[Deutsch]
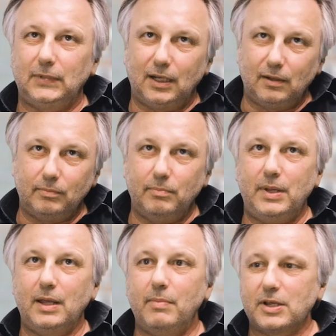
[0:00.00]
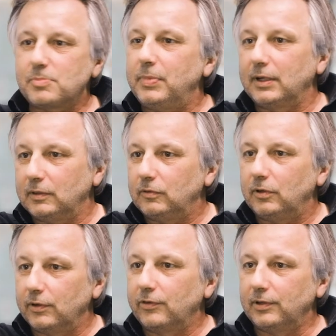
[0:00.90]
ja, mehr messbar
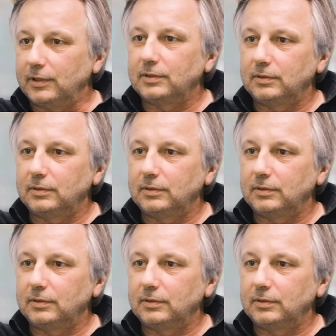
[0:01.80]
geworden sind.